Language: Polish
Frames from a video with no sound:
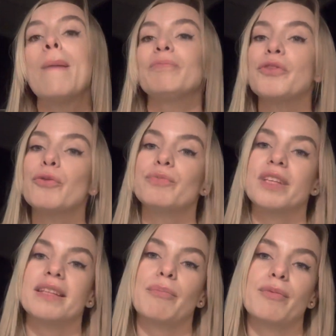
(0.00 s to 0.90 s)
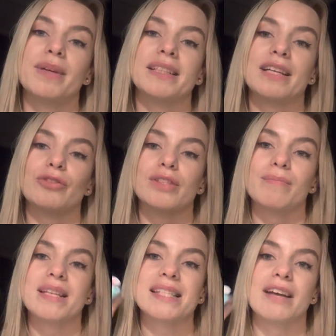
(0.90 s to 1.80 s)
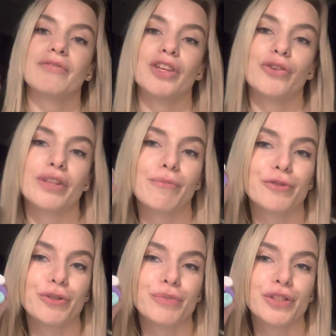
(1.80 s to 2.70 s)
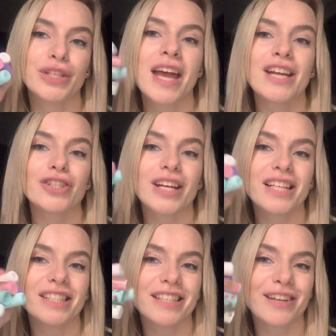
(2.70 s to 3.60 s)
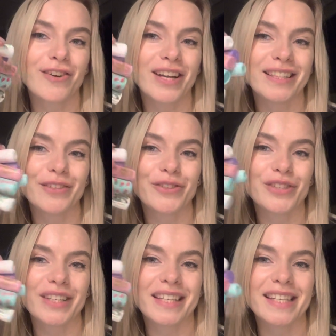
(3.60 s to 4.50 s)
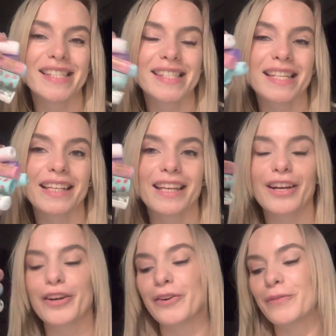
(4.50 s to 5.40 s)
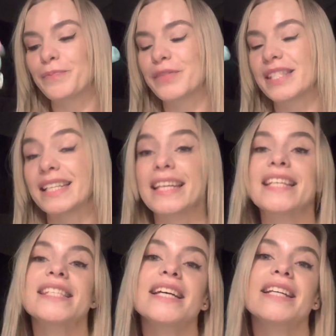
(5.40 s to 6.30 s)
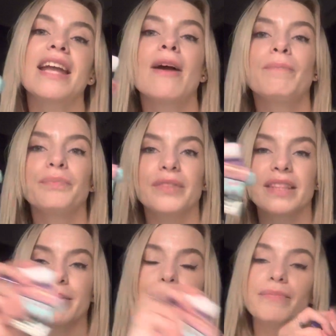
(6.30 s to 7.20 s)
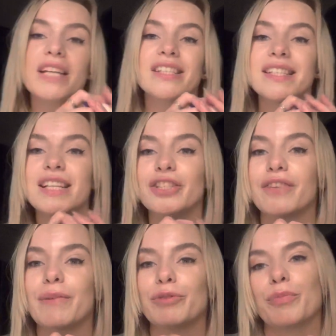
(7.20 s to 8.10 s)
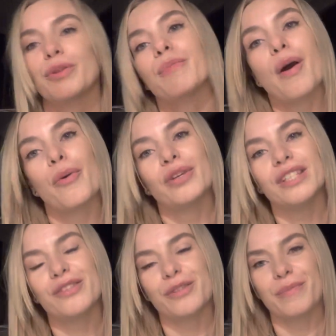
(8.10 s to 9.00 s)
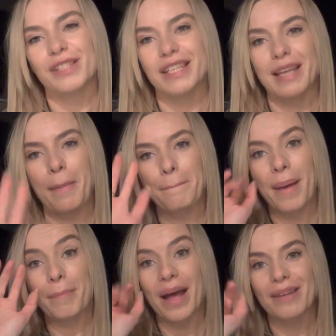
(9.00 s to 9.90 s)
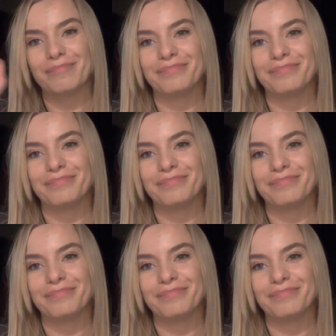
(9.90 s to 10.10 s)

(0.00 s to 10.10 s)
no u mnie ta pomadka to jest must have i ona musi być. Czekajcie na kolejne odcinki z takiego... Um, z takiej serii. Dajcie znać, jak Wam się podobało i do zobaczenia. Pa, pa.